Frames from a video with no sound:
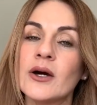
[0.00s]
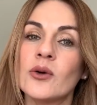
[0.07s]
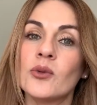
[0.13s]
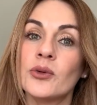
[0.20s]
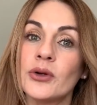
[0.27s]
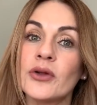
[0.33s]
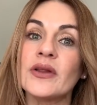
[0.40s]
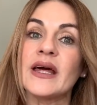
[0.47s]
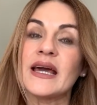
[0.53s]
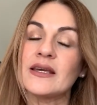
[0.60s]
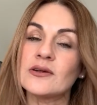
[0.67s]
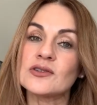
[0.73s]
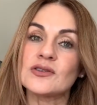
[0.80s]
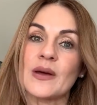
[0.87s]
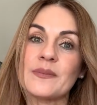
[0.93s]
uno de
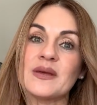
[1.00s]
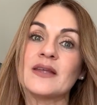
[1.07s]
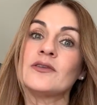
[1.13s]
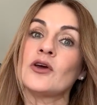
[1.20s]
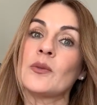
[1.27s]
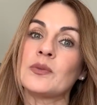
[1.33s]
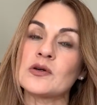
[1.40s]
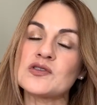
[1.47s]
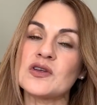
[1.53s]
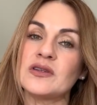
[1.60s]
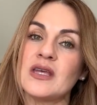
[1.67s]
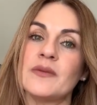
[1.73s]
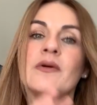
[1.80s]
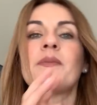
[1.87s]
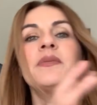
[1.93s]
ellos también dio
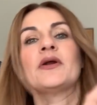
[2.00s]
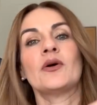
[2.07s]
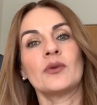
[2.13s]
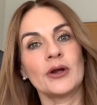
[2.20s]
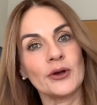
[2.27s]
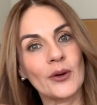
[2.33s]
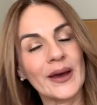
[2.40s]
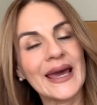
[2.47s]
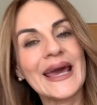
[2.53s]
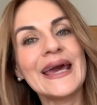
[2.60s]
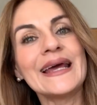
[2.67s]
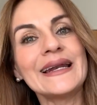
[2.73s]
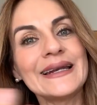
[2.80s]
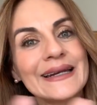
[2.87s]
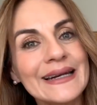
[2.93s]
positivo, pero bueno,
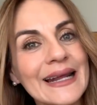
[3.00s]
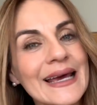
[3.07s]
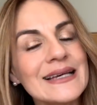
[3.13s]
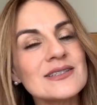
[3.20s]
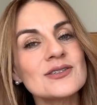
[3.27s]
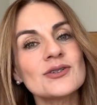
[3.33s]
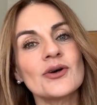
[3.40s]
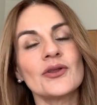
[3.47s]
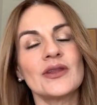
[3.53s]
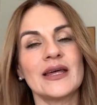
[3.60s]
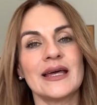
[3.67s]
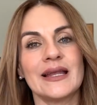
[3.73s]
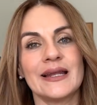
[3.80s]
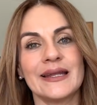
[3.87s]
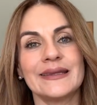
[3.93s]
el resto
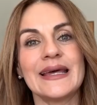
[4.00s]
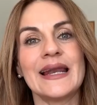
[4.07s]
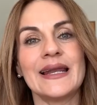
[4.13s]
del,